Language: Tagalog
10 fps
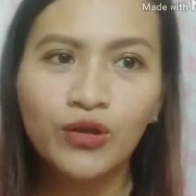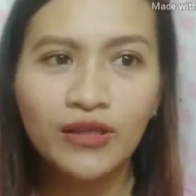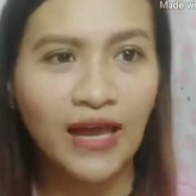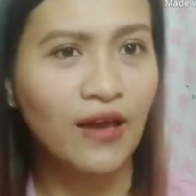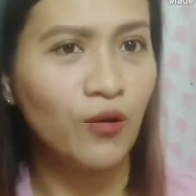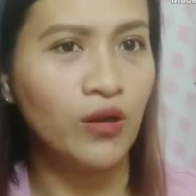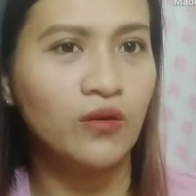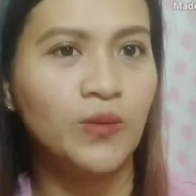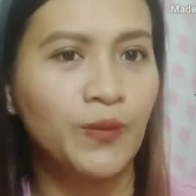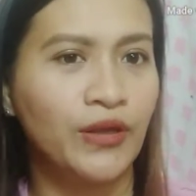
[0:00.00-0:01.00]
Yun nga, kung ano
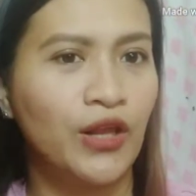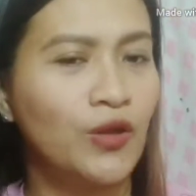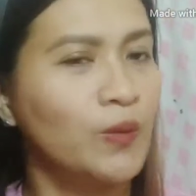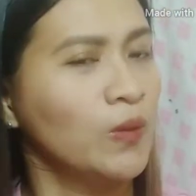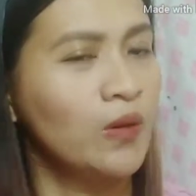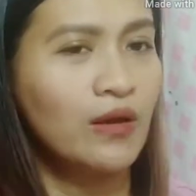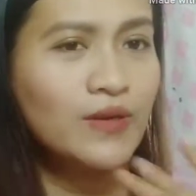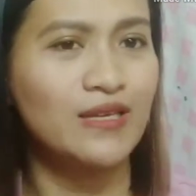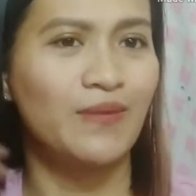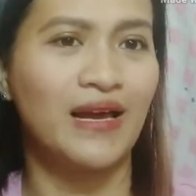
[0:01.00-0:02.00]
yung pwede nyo gawin
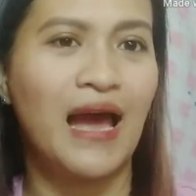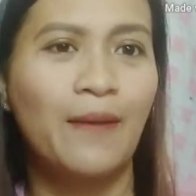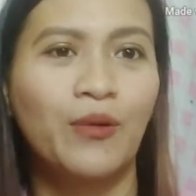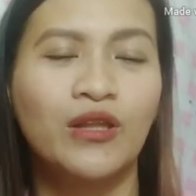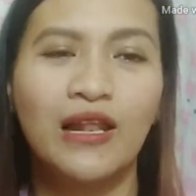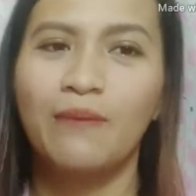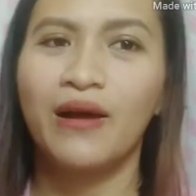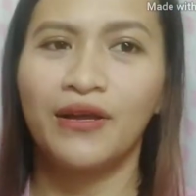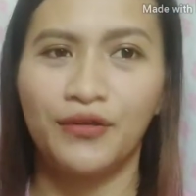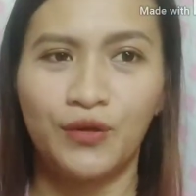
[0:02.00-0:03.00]
sa maghapon na
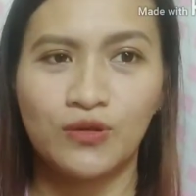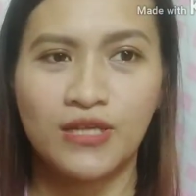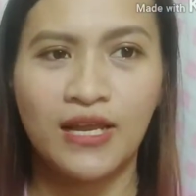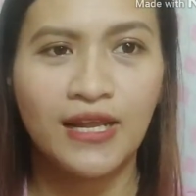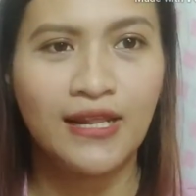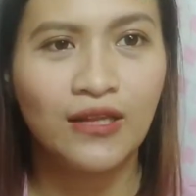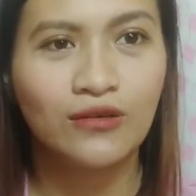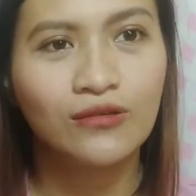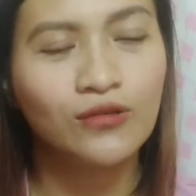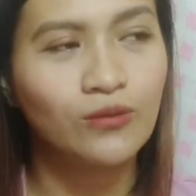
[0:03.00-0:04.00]
libangin nyo yung sarili
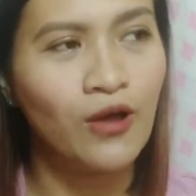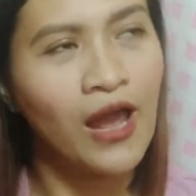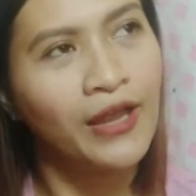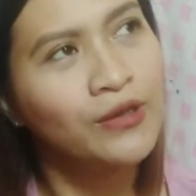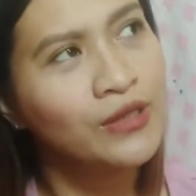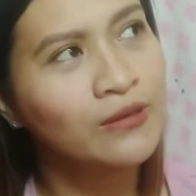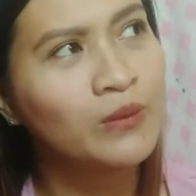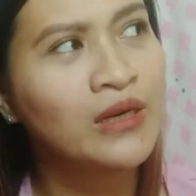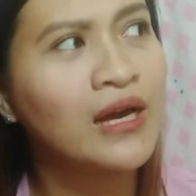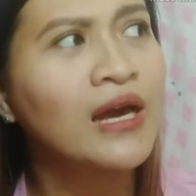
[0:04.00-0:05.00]
nyo. Gumawa kayo ng
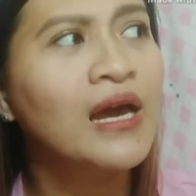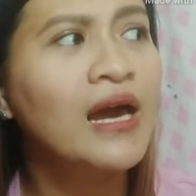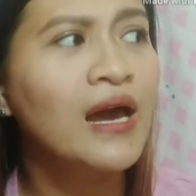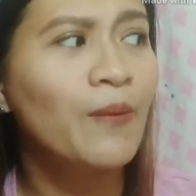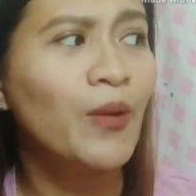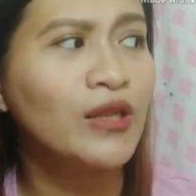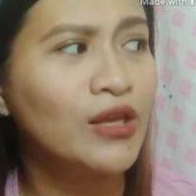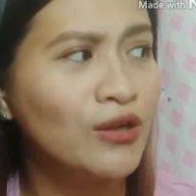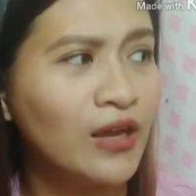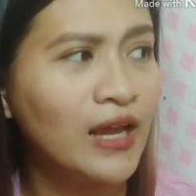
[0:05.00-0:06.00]
mga pwede
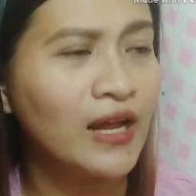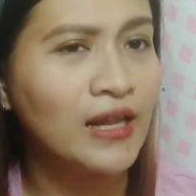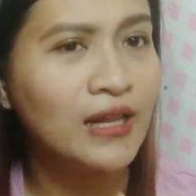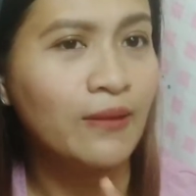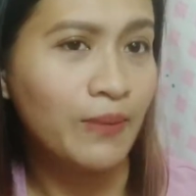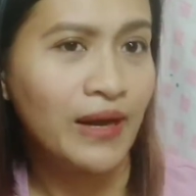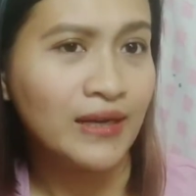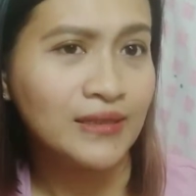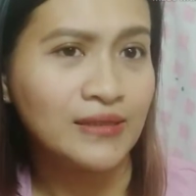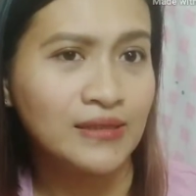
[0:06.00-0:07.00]
nyo
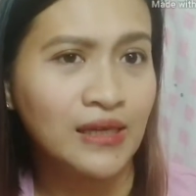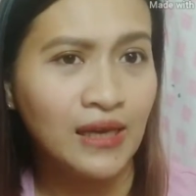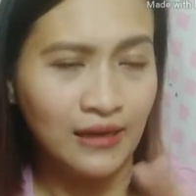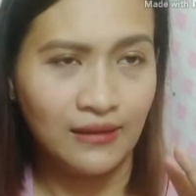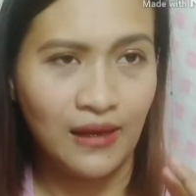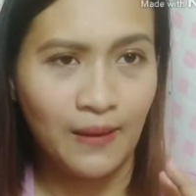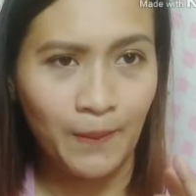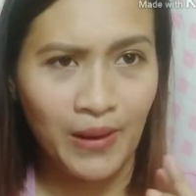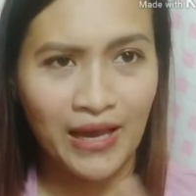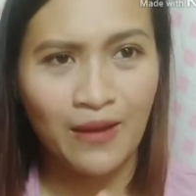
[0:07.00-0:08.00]
ikalilibang na
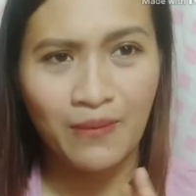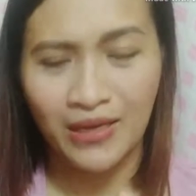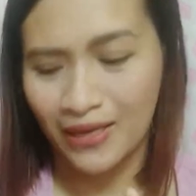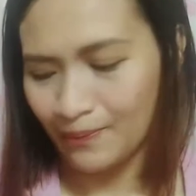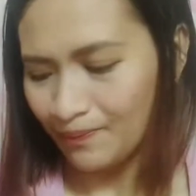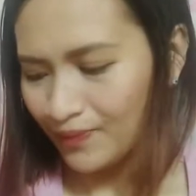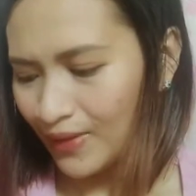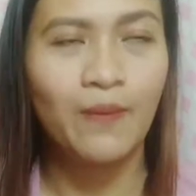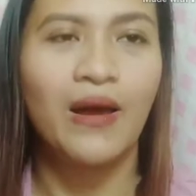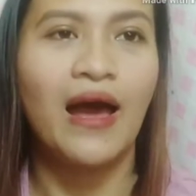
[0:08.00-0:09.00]
para maging
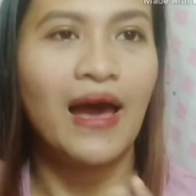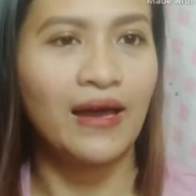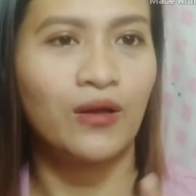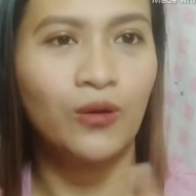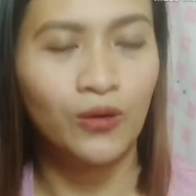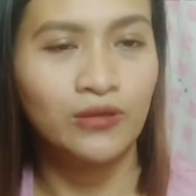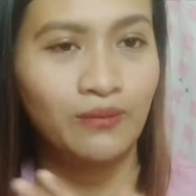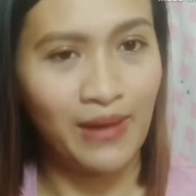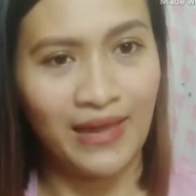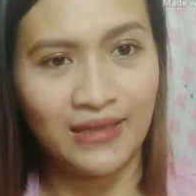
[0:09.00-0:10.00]
a gold
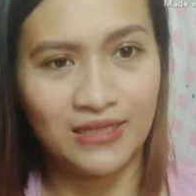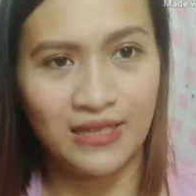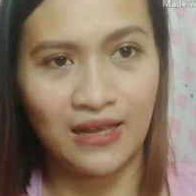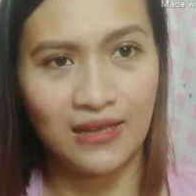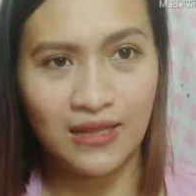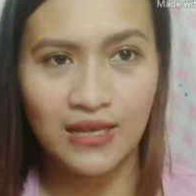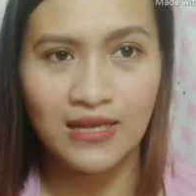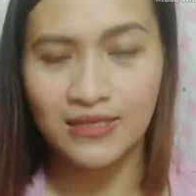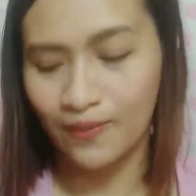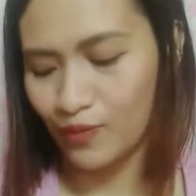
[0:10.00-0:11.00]
mine sa
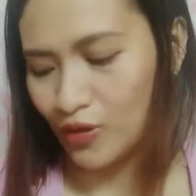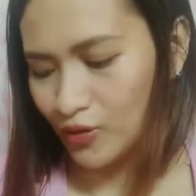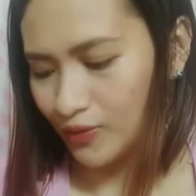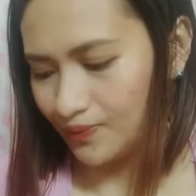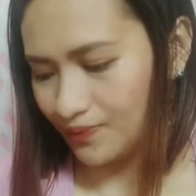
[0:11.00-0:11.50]
iniisip nyo.